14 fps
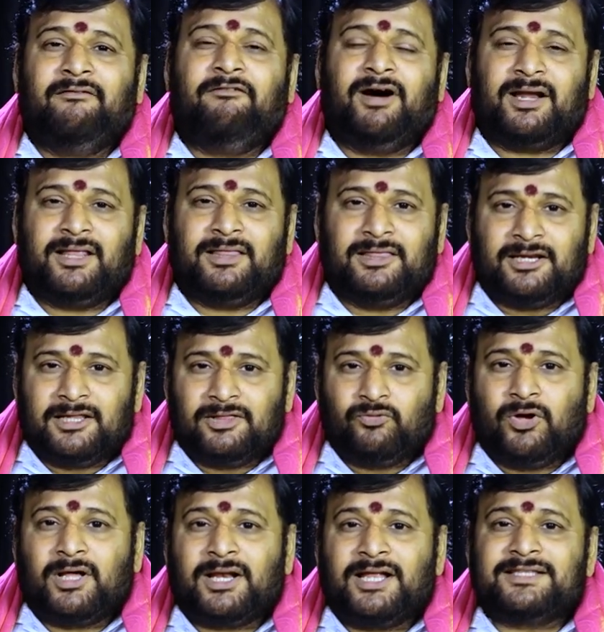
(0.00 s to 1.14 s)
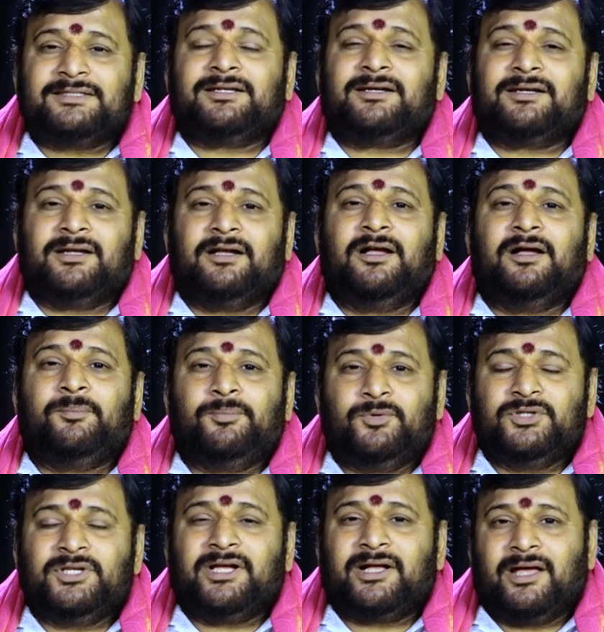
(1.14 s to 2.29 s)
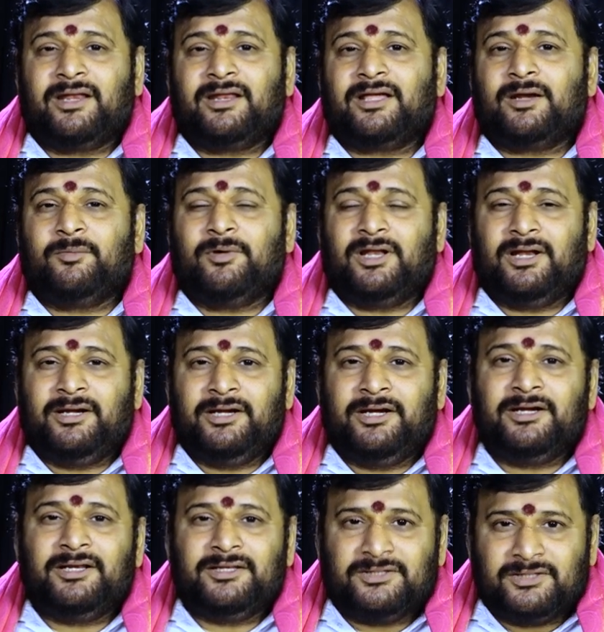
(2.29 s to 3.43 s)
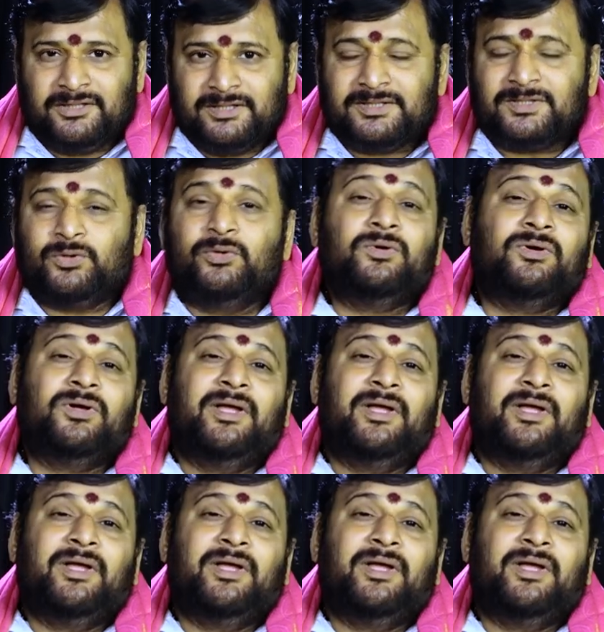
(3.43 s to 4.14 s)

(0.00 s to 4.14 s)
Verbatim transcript: వారందరి ద్వారా చక్కగా పూజా కార్యక్రమాలన్నింటినీ చేయిస్తూ